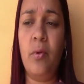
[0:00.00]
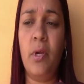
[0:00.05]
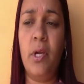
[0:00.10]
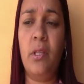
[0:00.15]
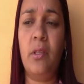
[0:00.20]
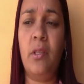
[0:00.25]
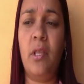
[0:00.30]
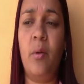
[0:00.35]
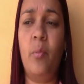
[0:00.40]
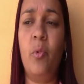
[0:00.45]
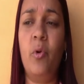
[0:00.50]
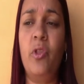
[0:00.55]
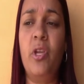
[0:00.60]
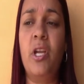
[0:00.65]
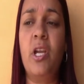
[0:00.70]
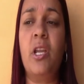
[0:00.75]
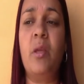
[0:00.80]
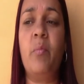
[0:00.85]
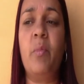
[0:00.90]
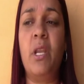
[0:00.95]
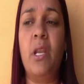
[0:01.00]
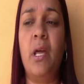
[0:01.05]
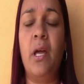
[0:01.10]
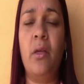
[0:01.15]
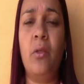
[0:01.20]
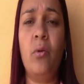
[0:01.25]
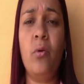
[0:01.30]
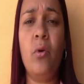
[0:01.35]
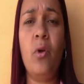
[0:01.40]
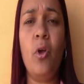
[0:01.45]
estábamos
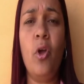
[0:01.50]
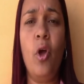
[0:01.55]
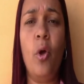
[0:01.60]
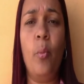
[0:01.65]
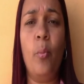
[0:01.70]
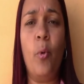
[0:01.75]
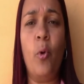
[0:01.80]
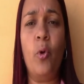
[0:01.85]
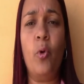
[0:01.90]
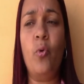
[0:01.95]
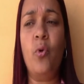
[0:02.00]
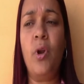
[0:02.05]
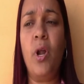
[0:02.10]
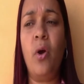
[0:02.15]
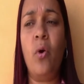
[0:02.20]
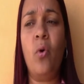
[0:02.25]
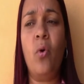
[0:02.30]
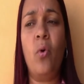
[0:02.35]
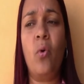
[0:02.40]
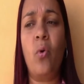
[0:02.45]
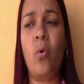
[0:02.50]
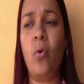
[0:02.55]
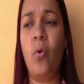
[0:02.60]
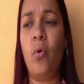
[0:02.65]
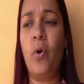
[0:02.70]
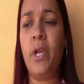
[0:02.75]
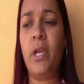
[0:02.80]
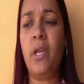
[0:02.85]
discriminados por una o,